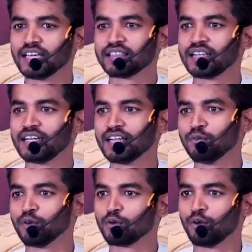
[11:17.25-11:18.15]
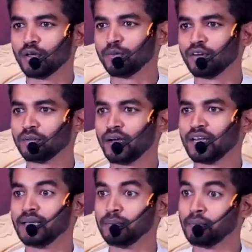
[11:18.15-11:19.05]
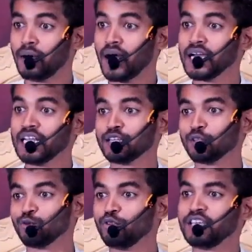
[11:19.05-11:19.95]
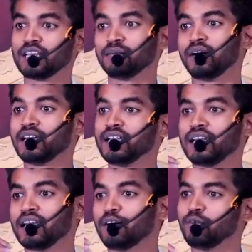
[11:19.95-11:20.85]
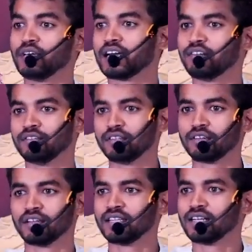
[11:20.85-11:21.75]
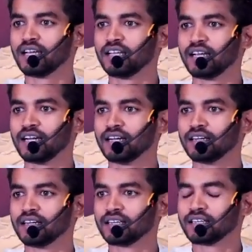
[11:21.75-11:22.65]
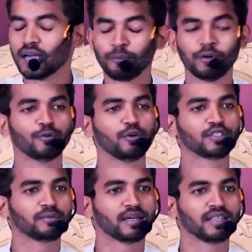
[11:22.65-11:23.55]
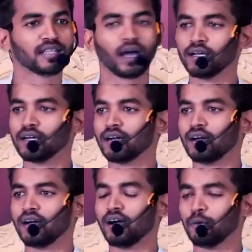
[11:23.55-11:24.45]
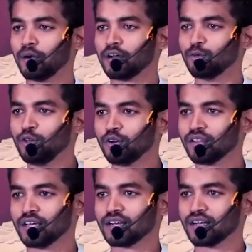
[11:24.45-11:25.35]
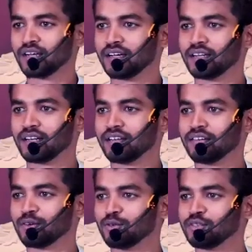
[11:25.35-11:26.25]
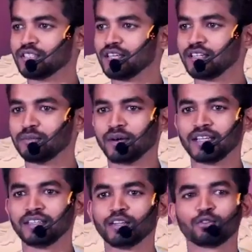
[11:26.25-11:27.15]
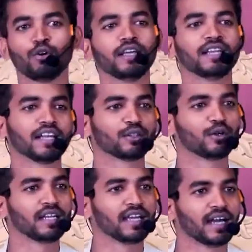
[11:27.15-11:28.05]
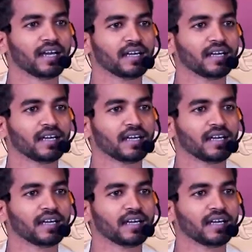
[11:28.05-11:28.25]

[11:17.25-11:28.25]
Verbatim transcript: எத்தனை டைம் உங்களை கொலை பண்ணுற மாதிரி மாடியிலேருந்து குதிக்கிற மாதிரிலாம் உங்களுக்கு கனவு வந்திருக்கும் வந்திருக்கா இல்லையா தப்புன்னு முழிச்சு பார்த்தீங்கன்னா அப்போட உயிரோட தான் இருக்கேண்ணா நல்ல வேலை கொஞ்ச நேரத்தில் பயந்துட்டேன்னு தோணி இருக்கா தோணலையா